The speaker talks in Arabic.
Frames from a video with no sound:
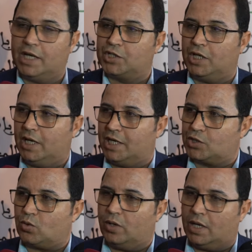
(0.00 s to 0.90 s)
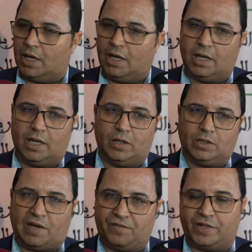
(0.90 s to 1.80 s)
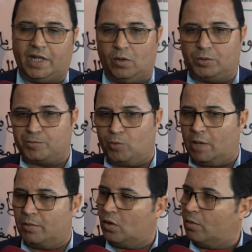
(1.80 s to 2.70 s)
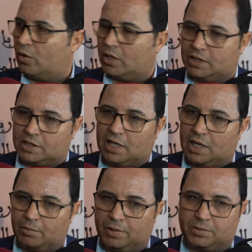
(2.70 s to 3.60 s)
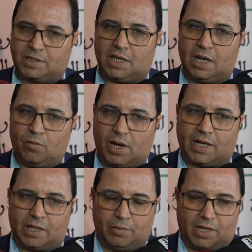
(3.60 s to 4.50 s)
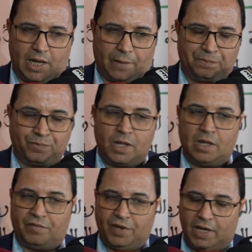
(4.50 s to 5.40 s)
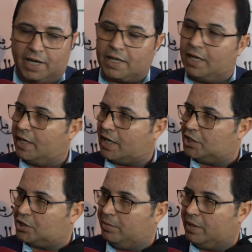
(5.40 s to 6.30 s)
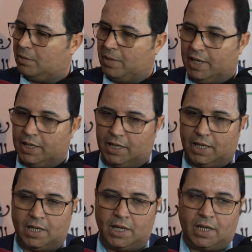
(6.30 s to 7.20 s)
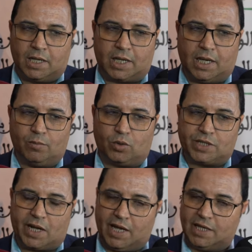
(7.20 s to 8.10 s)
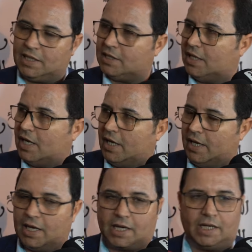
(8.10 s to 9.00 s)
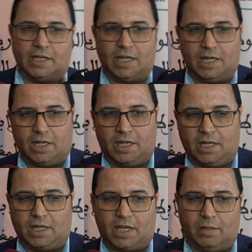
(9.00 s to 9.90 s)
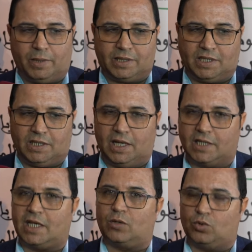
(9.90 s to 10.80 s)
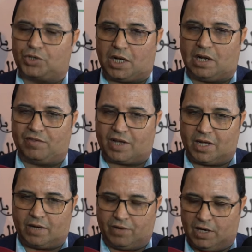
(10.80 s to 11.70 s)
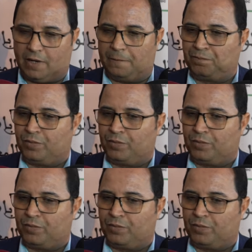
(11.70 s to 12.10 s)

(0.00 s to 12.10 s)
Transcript: هذا الشيء علاش قلنا اه تحفظنا على مجموعه من الامور اللي تتعلق باستغلال المؤقت للملك العام فعلا كاين نقاش كبير دابا حاليا كاين مقترحات حطيناها حنا كاين اه كاين بعض التعديلات غتكون ان شاء الله في القرار في,